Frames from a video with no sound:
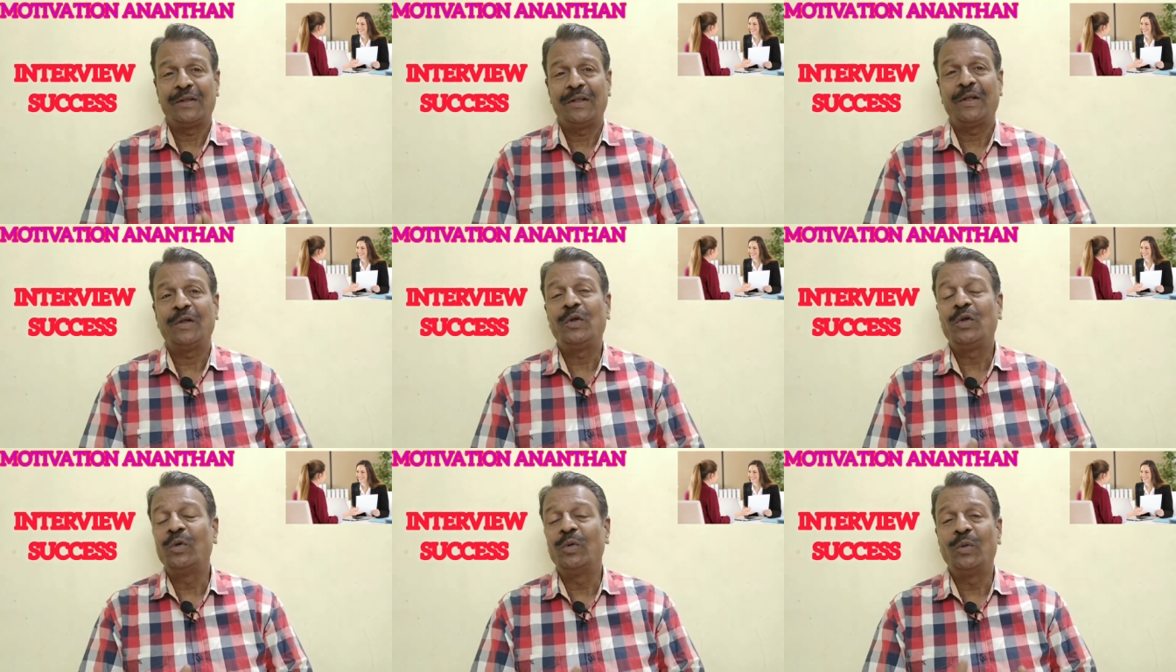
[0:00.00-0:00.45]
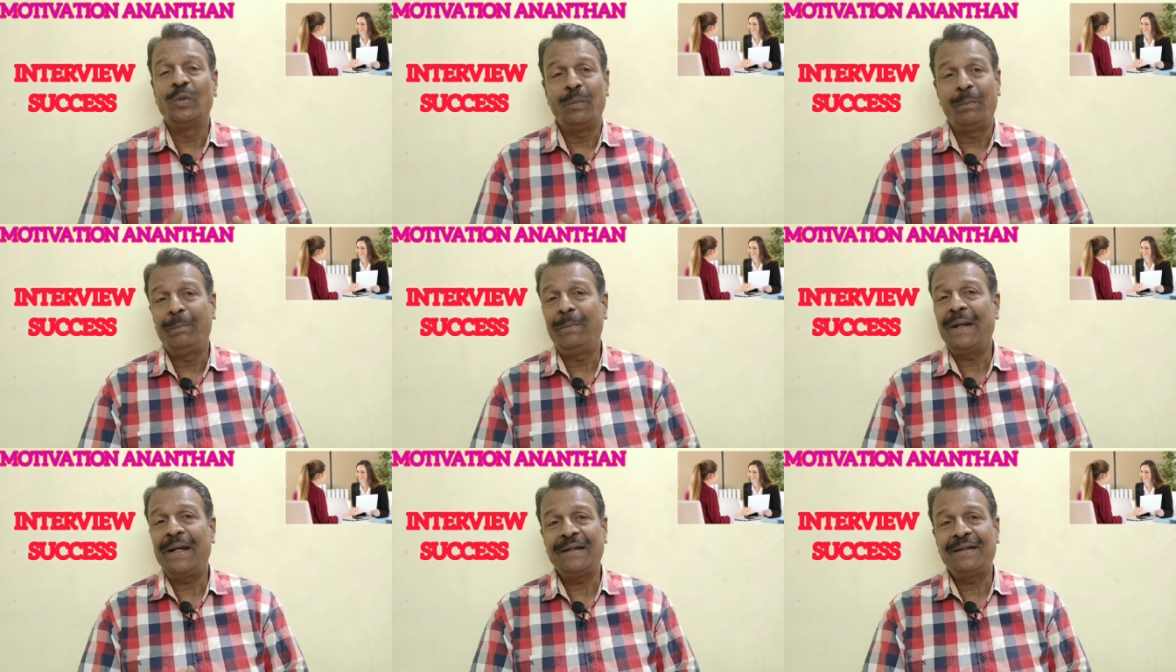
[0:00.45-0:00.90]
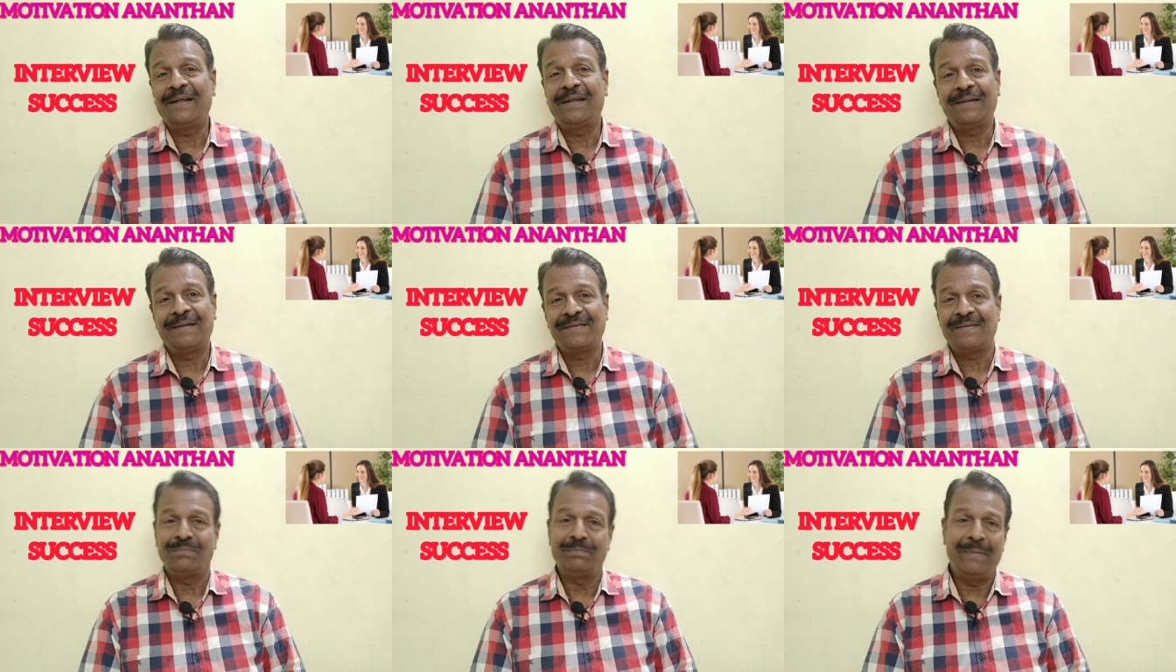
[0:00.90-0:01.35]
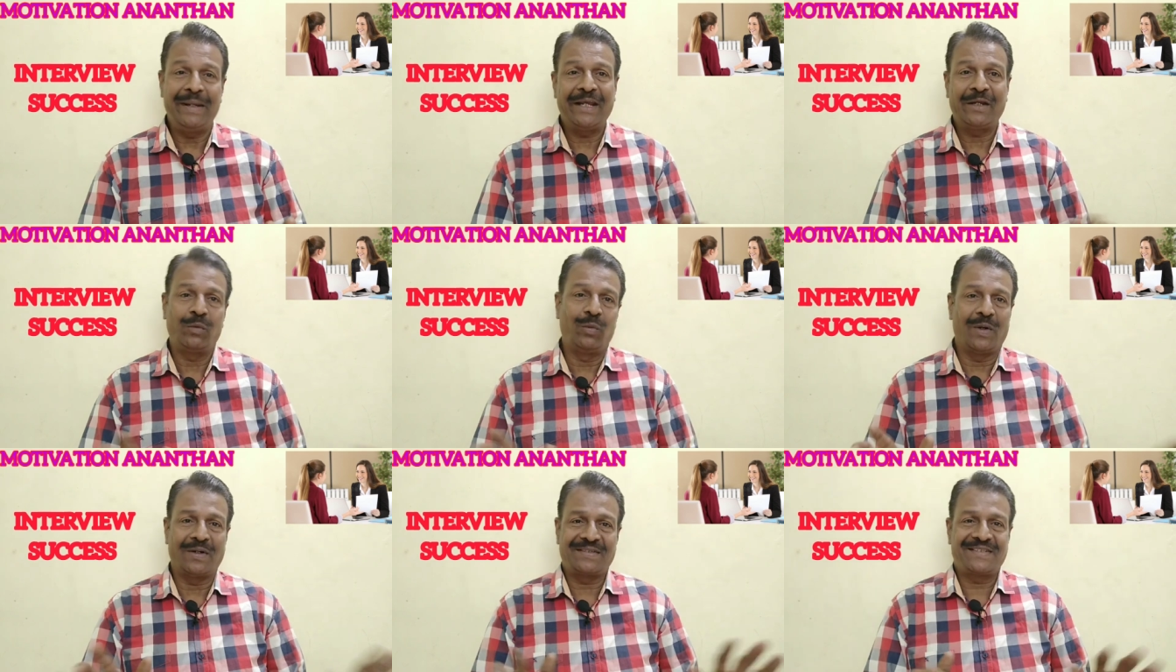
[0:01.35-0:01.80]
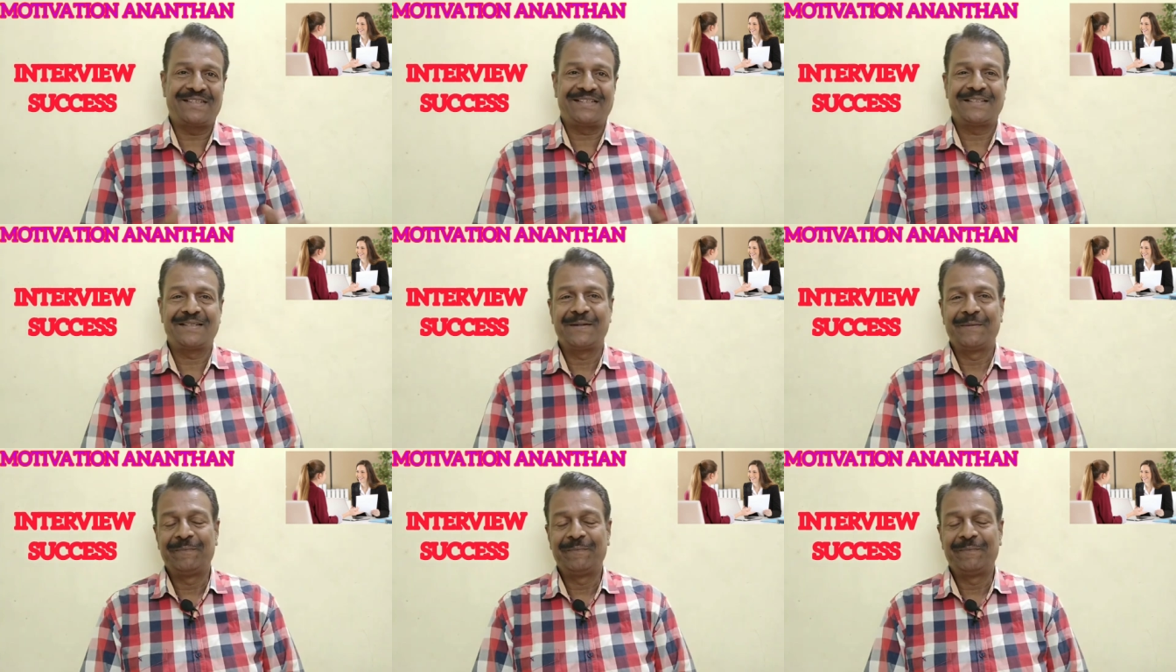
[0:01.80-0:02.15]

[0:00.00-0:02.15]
த டூ மேட்டர்ஸ் மேக் ஒர்ஸ்